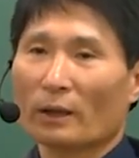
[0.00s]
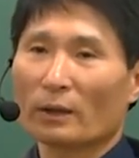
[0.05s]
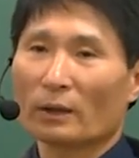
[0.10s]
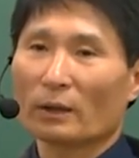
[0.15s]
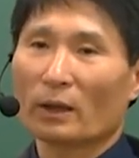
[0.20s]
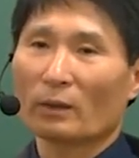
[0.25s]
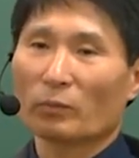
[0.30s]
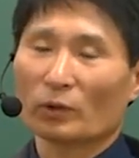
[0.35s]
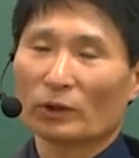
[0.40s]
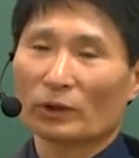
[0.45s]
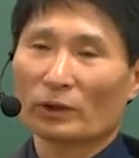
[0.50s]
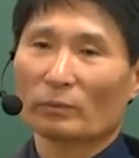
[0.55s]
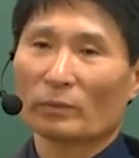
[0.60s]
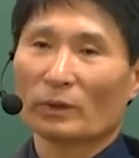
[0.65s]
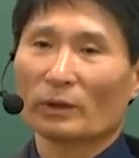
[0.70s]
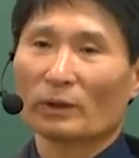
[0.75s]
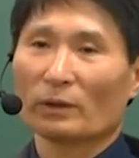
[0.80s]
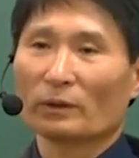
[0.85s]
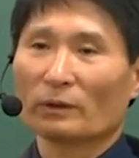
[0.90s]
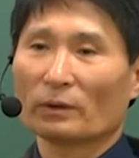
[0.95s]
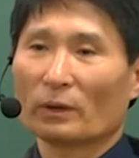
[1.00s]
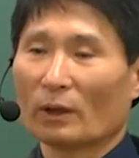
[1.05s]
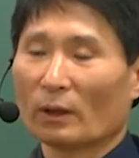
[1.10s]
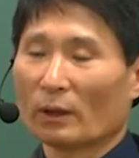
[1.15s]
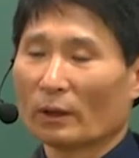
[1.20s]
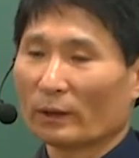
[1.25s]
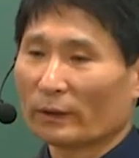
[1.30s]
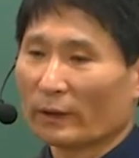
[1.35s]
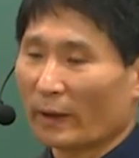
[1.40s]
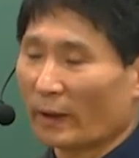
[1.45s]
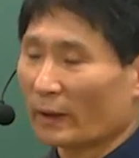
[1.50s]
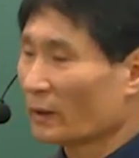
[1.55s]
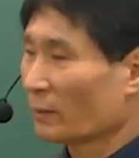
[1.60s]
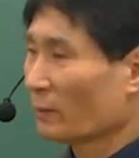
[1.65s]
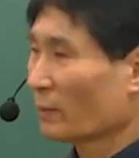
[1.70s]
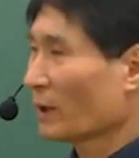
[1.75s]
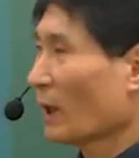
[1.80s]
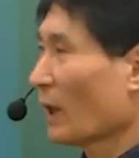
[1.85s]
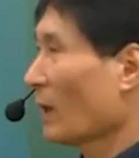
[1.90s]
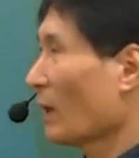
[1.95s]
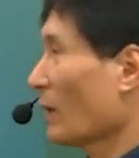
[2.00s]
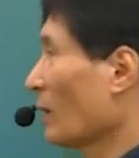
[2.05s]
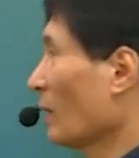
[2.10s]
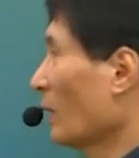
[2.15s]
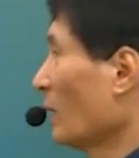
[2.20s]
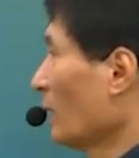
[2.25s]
이렇게 보시면 어, 되겠습니다.